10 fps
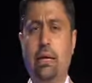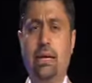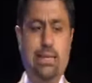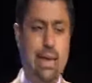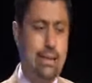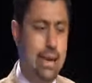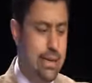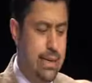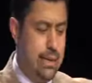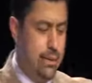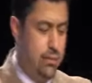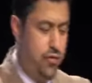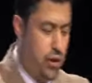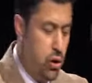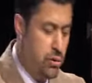İnsanlar
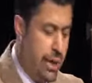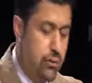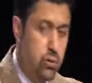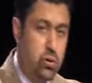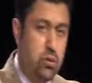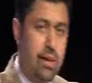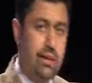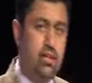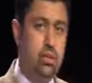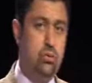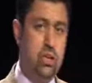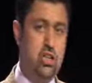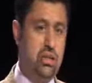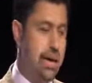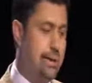Filo'ndan kurtulmak için
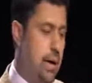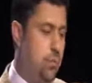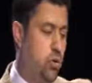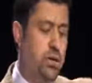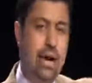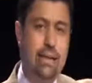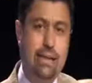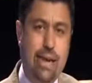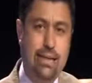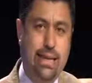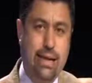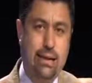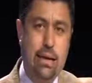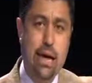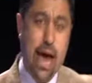uğraşırken, Rab onu yargılarken
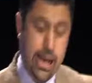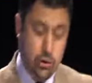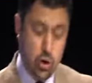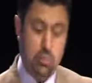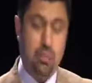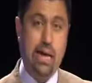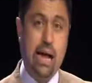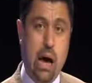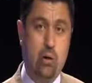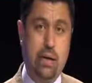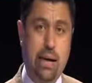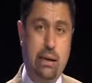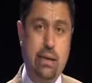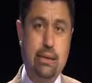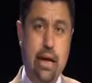en son bela olarak.